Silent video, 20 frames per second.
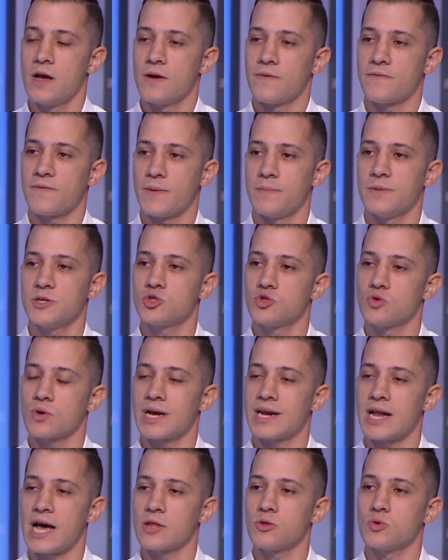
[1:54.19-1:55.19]
فميتشو
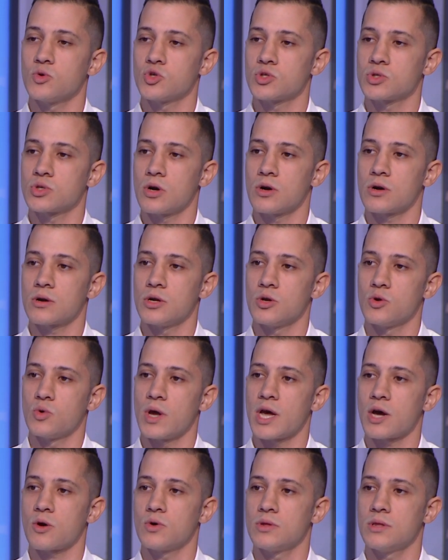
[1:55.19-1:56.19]
كان عنده اصرار
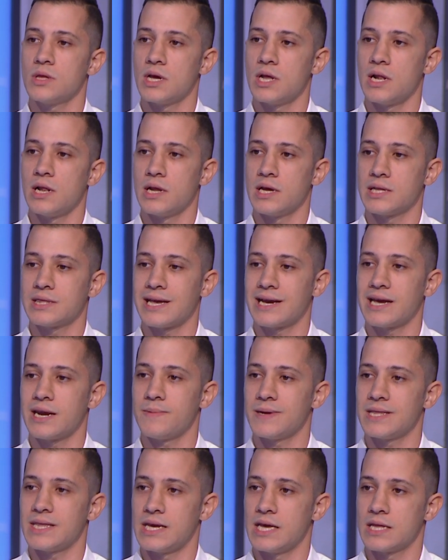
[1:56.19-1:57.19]
انه ياخد
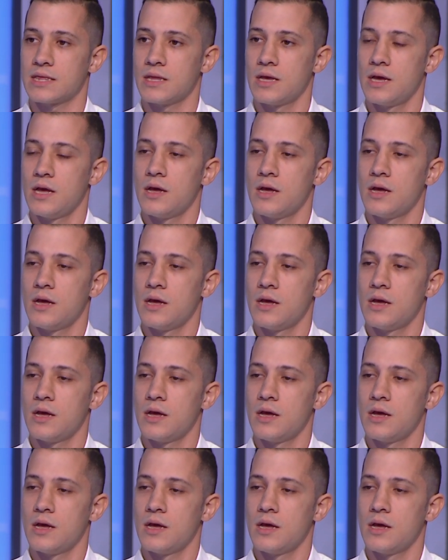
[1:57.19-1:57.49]
التجربه ديت